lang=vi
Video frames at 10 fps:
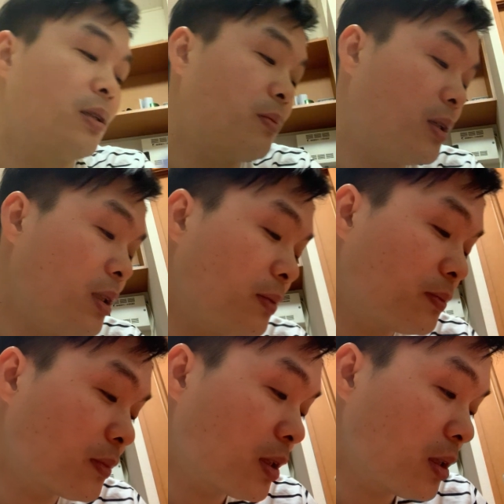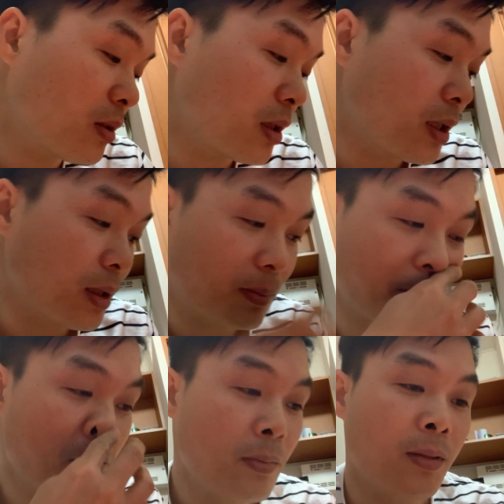xe mới thế còn là
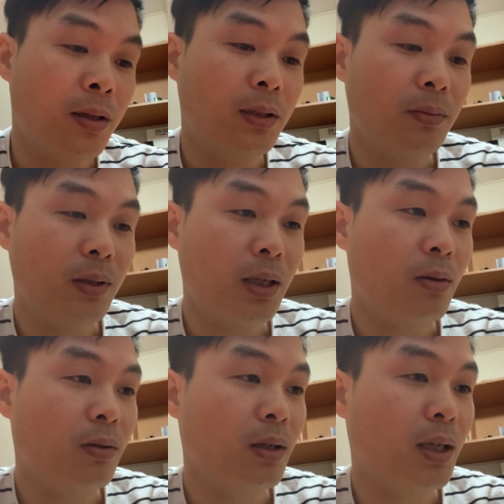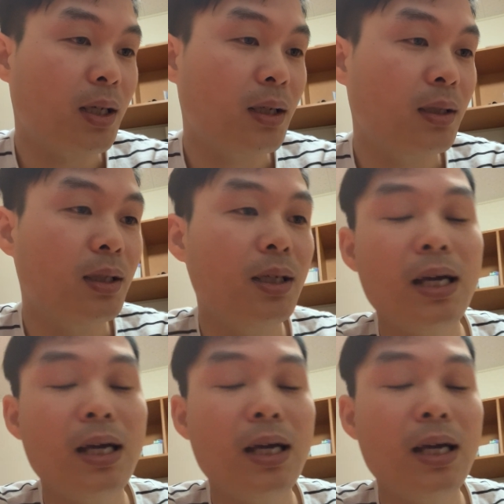tiếp theo nó là cái đây,